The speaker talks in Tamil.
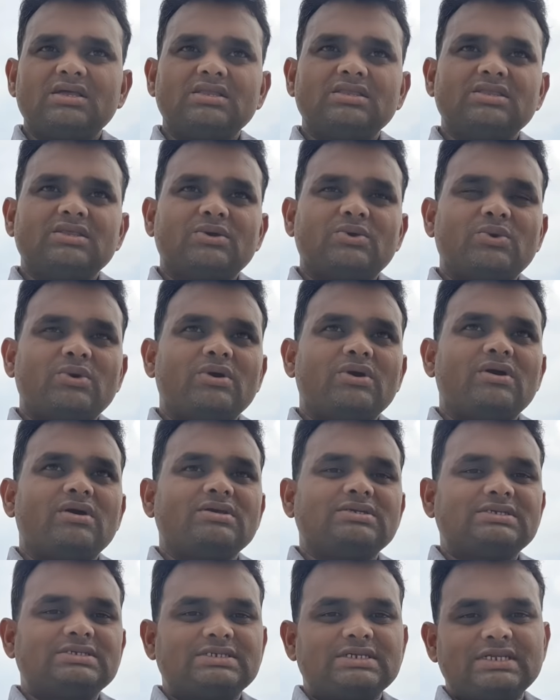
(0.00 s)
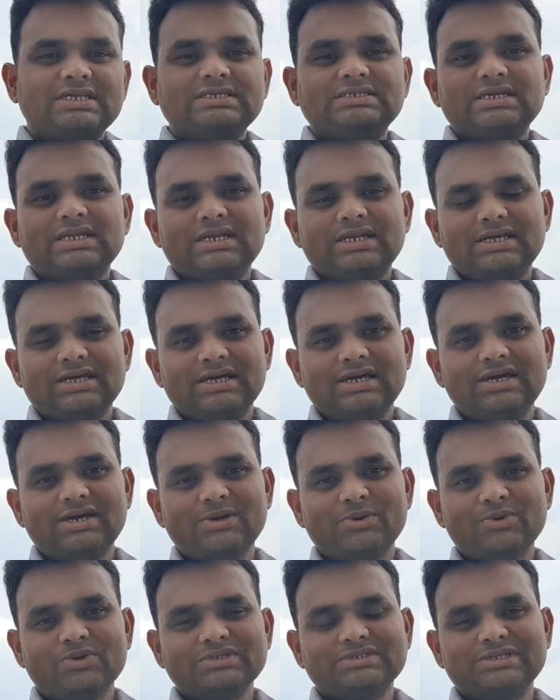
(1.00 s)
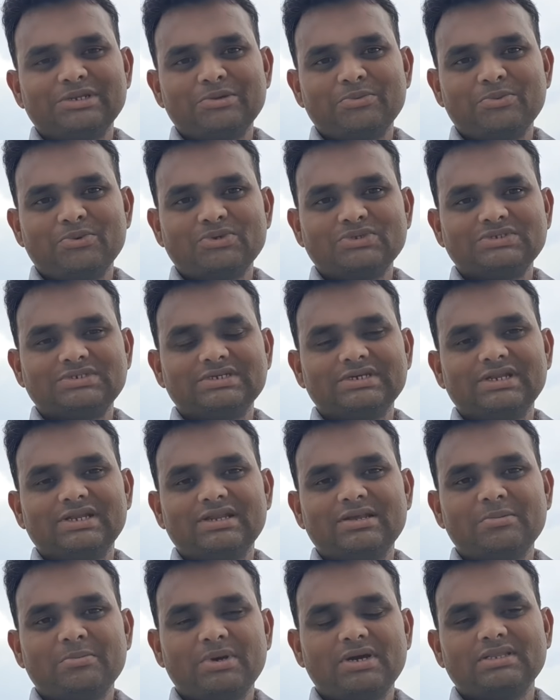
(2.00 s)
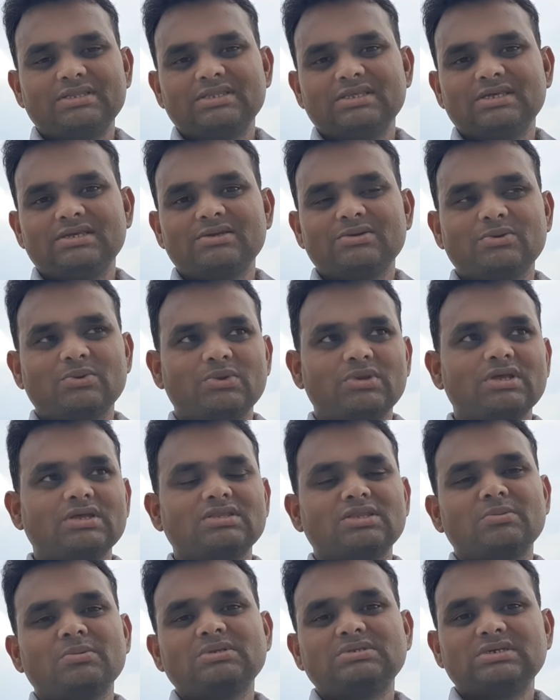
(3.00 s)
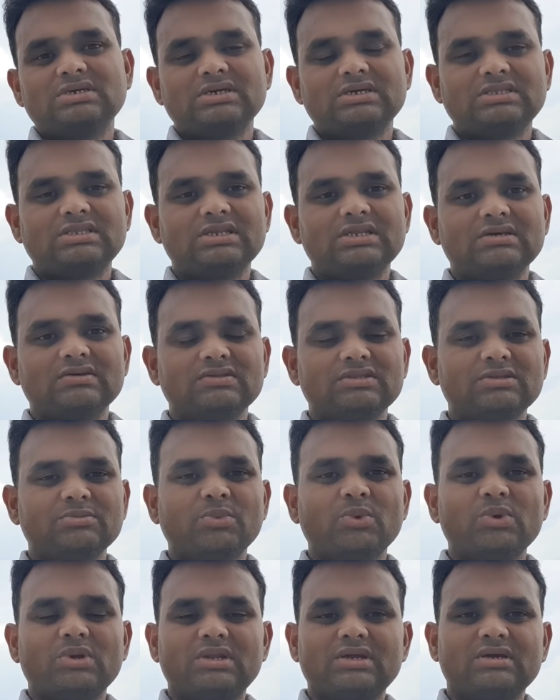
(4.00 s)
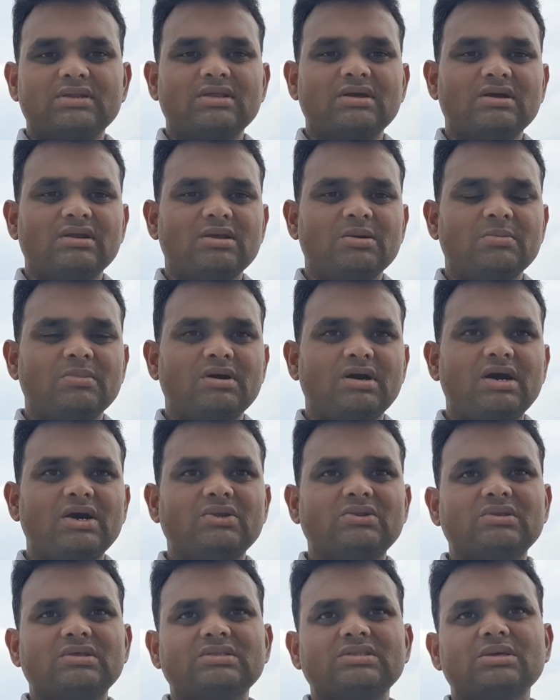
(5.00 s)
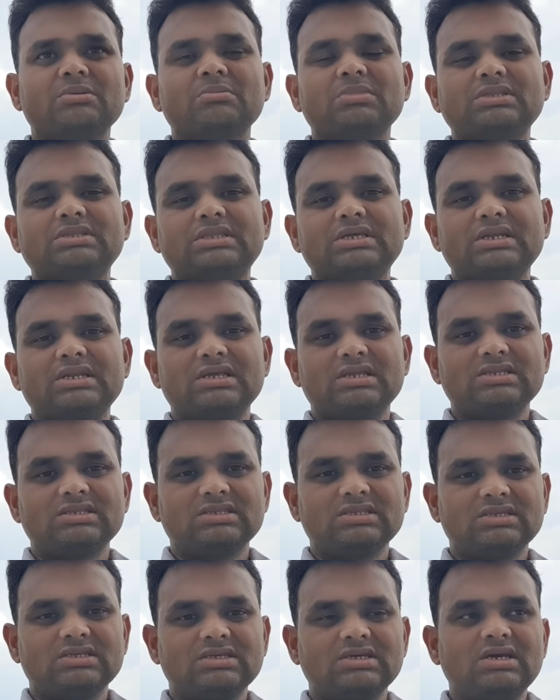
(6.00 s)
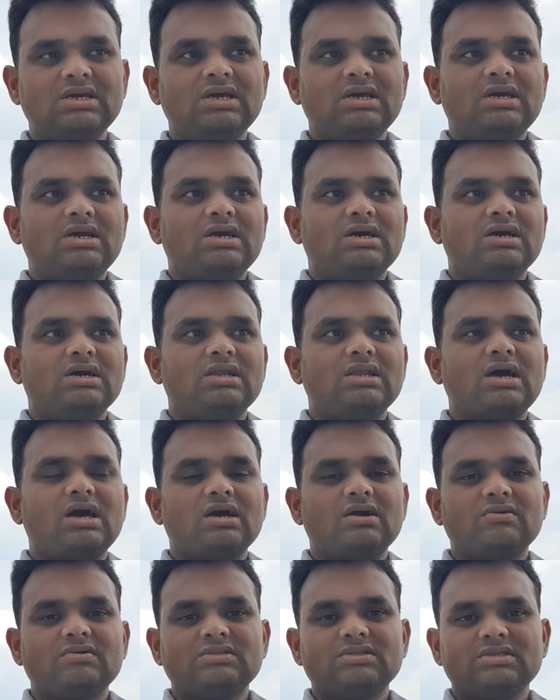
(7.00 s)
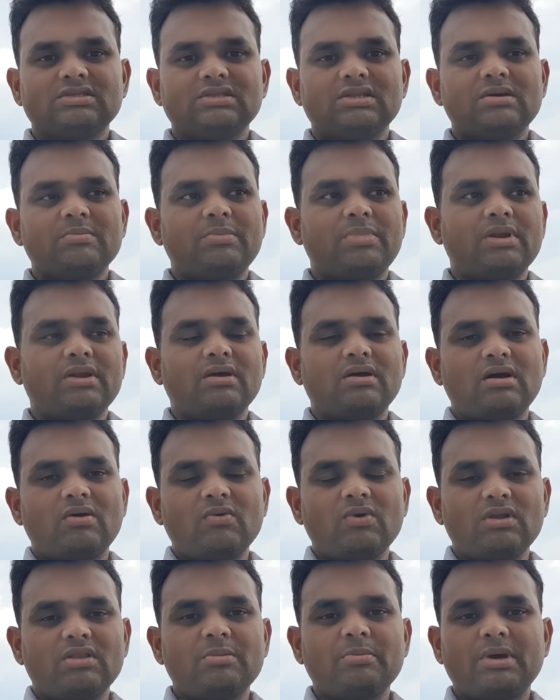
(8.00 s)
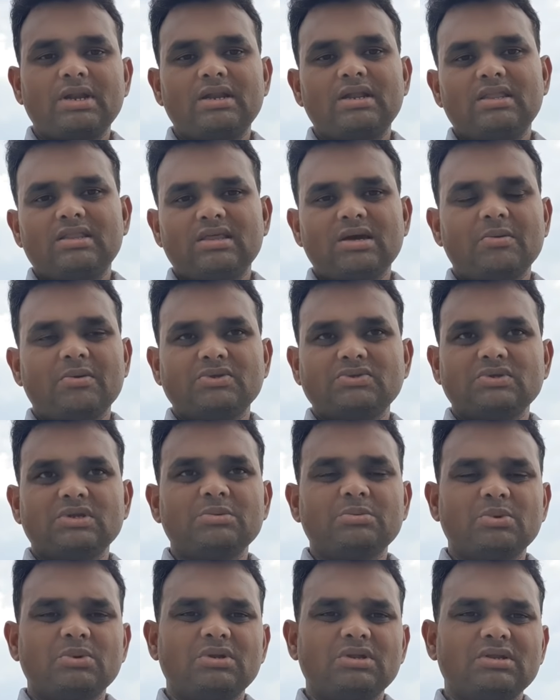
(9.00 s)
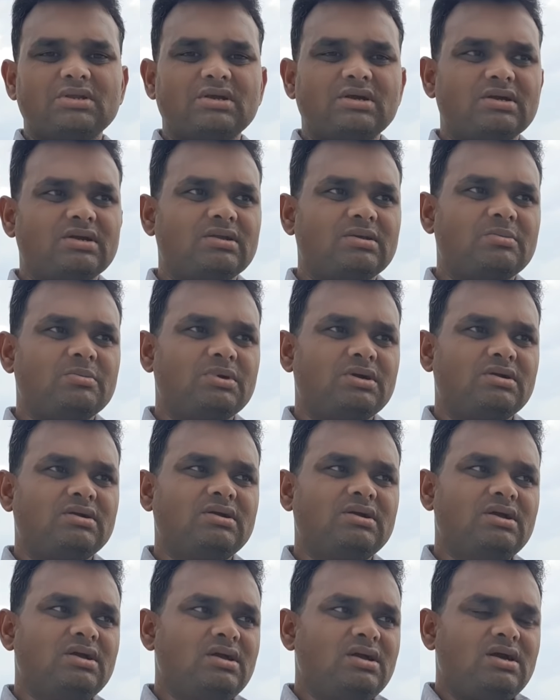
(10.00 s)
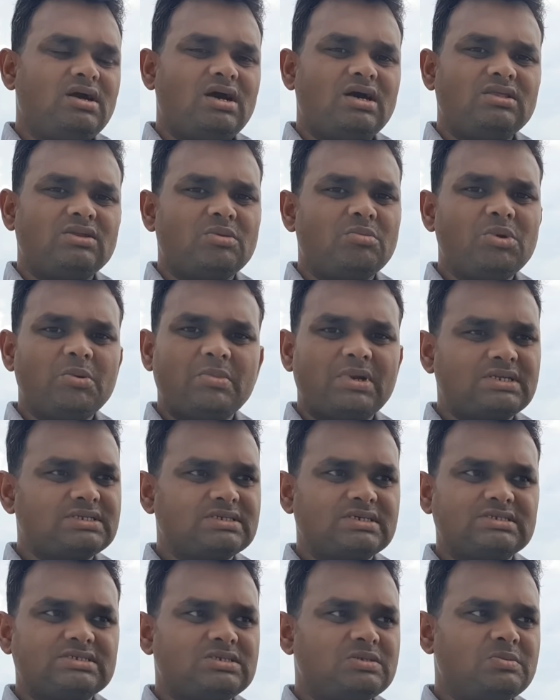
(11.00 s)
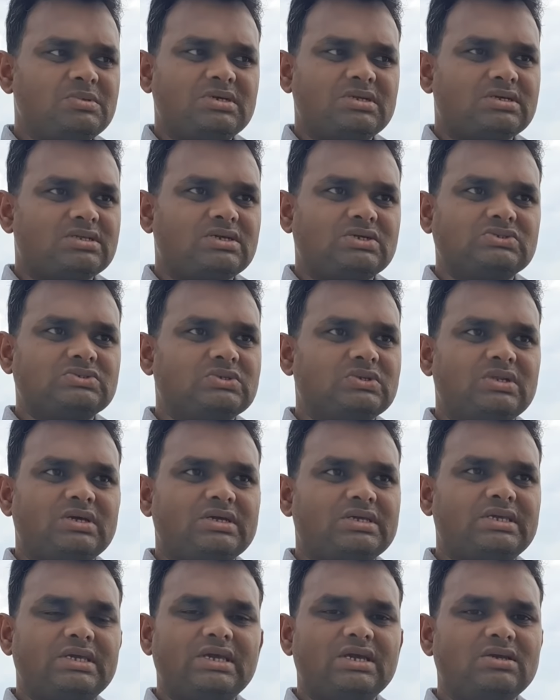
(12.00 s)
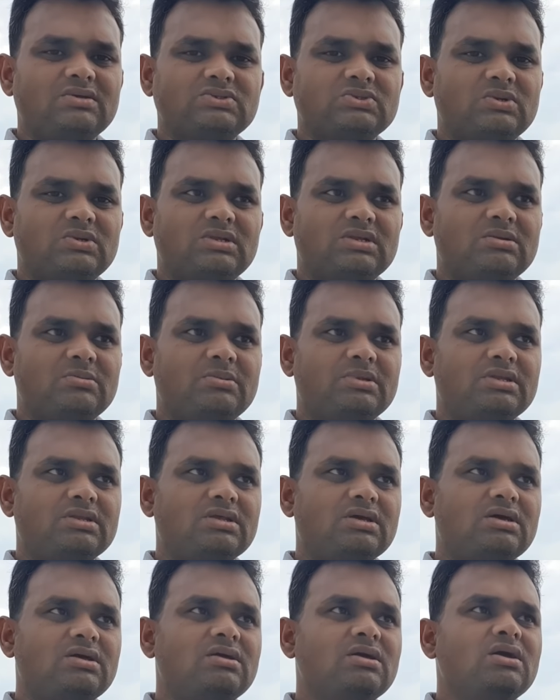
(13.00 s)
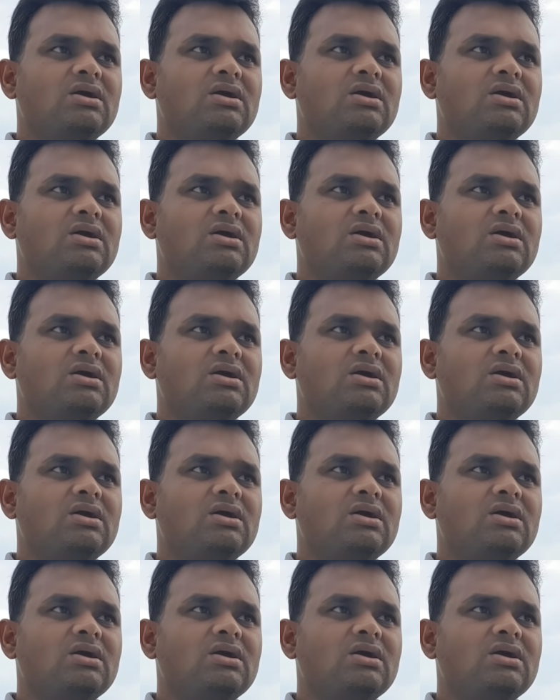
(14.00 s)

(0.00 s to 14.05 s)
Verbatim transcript: இந்த ரீசெண்டாக ஒரு சில போஸ்ட்டுகள்லாம் பார்த்தேன் கொரியா தமிழ் சங்கத்தில் வந்து போட்டிருக்கிறாங்களாம் ஆயிரத்தி தொள்ளாயிரத்தி எண்பத்தேழுலேருந்து நாங்கள் வந்து இதெல்லாம் அவங்க தான் பண்ணாதான் அப்படின்னு சொல்லி போட்டிருக்காங்களாம்மா அது ரொம்ப மனசு கஷ்டமாக இருக்குது ஆக்சுவலாக ஏன் சொல்கிறேன் அப்படின்னா